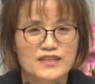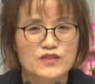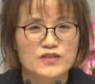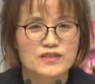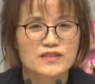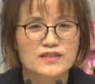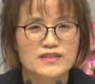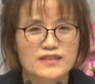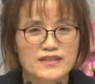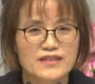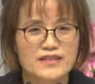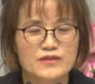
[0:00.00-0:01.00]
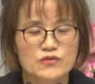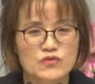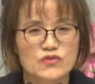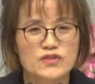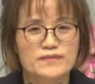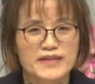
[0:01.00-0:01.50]
그래서 저는 늘
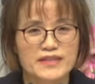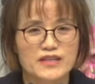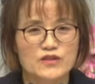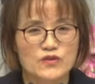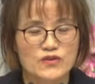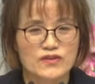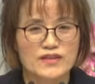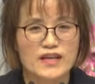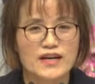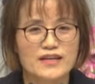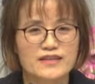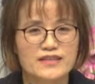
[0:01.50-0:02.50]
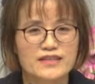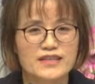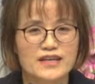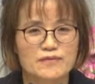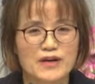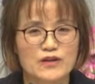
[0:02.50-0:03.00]
누구를 만나도 내가
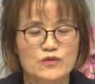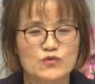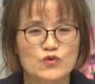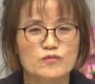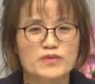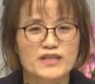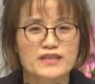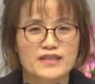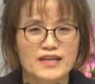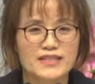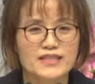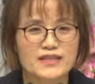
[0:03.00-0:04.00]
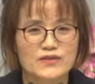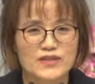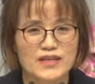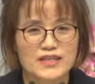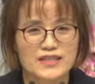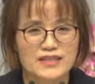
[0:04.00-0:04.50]
거기가 바로 구원받은 날짜라고
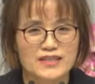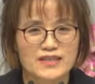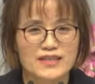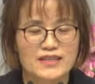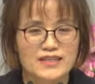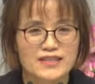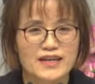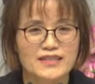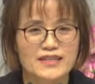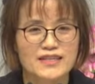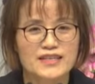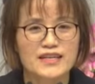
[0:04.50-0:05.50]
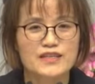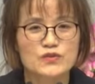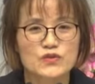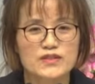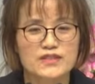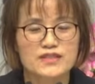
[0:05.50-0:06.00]
이야기를 당당히 할
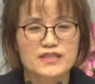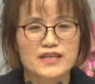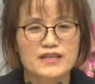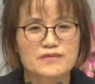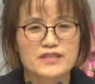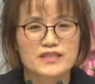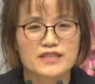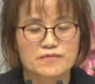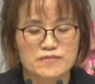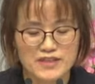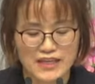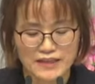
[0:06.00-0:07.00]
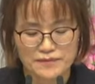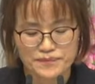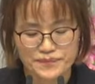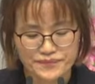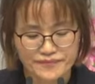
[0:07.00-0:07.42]
수 있는 사람이 됩니다.